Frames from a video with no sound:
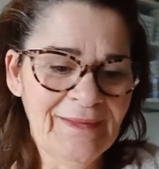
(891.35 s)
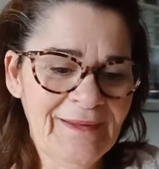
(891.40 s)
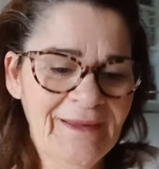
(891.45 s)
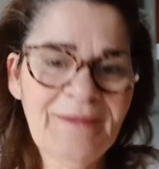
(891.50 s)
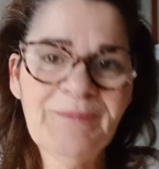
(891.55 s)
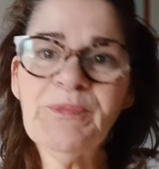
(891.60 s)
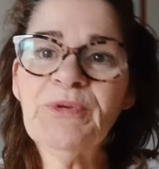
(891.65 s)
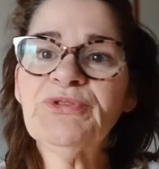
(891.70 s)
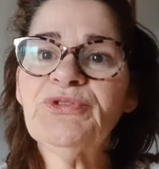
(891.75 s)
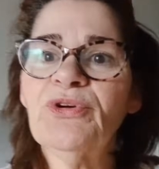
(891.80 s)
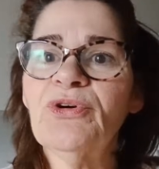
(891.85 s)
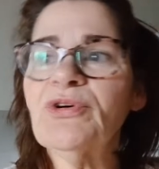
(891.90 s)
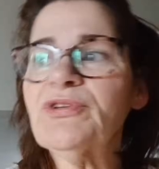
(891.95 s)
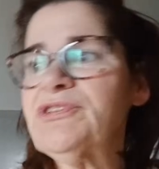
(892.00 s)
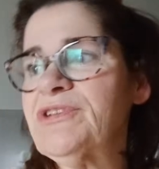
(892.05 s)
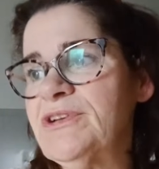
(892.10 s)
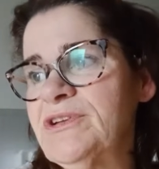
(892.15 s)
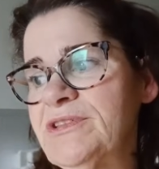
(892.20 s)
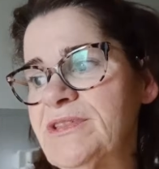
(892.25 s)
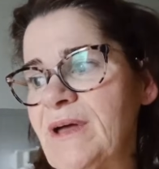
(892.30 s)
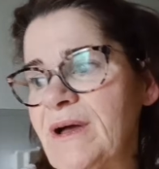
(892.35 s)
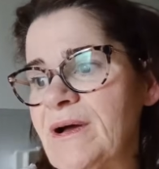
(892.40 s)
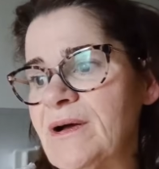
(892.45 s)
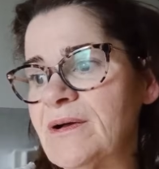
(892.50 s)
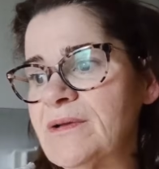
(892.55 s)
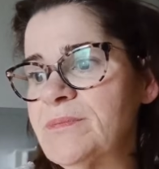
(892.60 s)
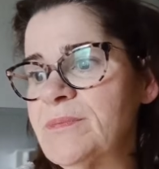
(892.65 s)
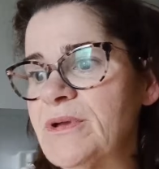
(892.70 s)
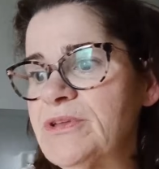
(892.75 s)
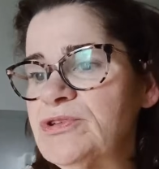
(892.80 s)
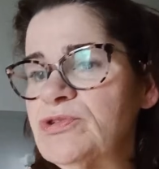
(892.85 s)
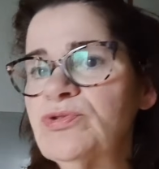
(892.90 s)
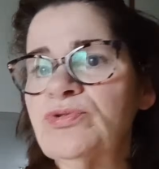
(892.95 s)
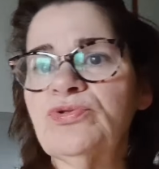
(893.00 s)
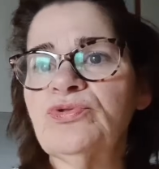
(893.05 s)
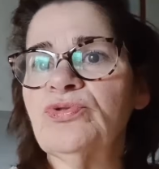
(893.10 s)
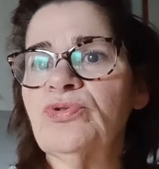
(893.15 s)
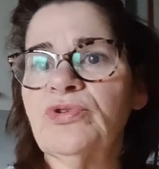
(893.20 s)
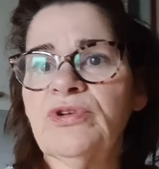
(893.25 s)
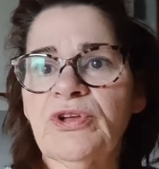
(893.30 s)
Et le moteur, ça il, là il m'a
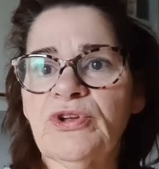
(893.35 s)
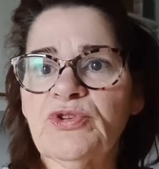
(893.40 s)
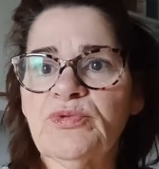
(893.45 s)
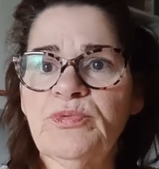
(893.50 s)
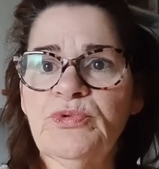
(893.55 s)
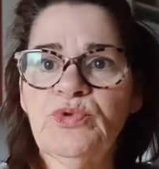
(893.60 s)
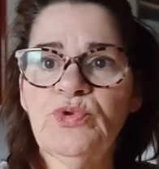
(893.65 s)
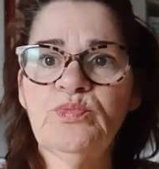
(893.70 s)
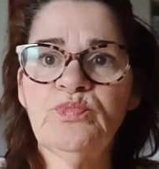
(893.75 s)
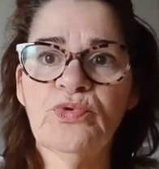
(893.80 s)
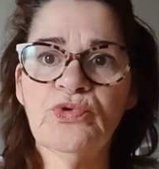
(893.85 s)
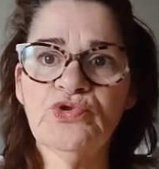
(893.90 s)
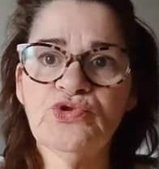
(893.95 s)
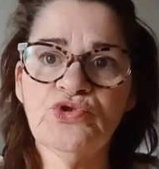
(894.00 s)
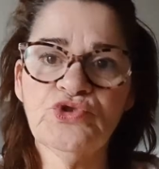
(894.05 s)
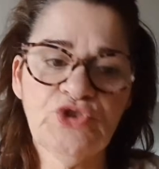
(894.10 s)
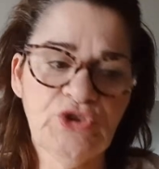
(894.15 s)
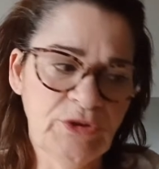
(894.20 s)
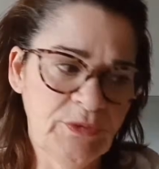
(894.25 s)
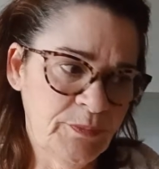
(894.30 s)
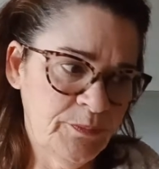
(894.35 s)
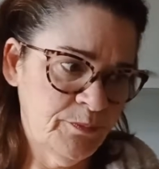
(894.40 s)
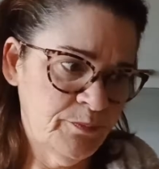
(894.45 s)
dit 15 euh, minutes pour changer.